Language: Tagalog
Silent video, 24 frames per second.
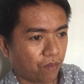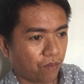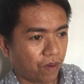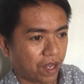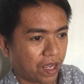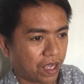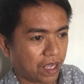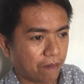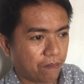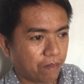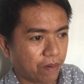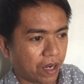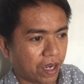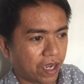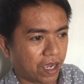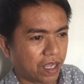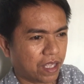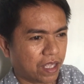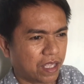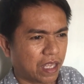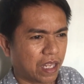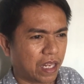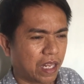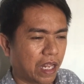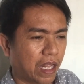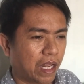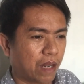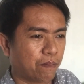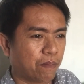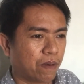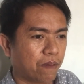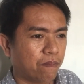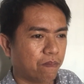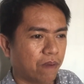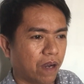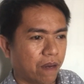walang gabay, di
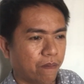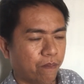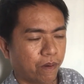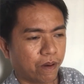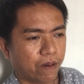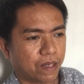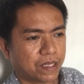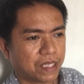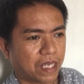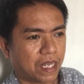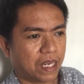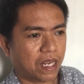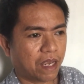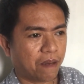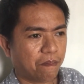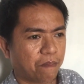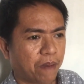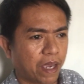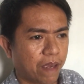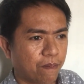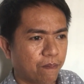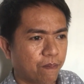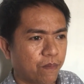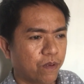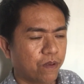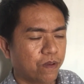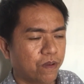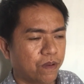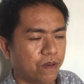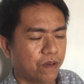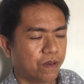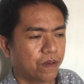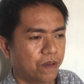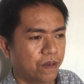nila magbabasa ng Bible.